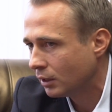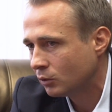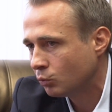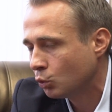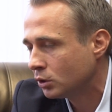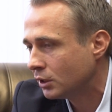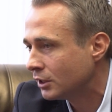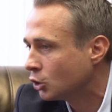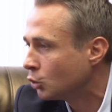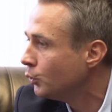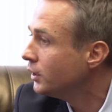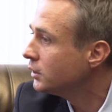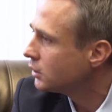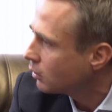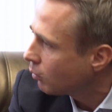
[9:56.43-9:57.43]

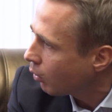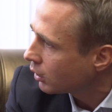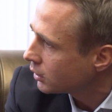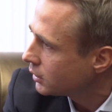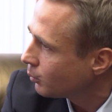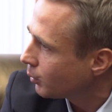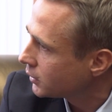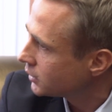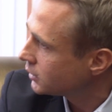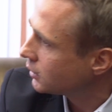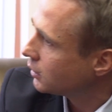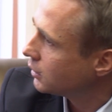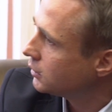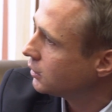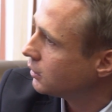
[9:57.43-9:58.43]
Но разница
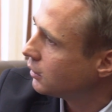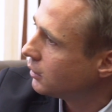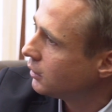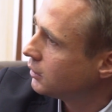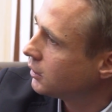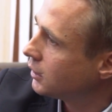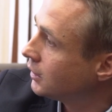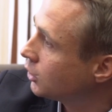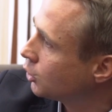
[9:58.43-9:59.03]
возросла, потому что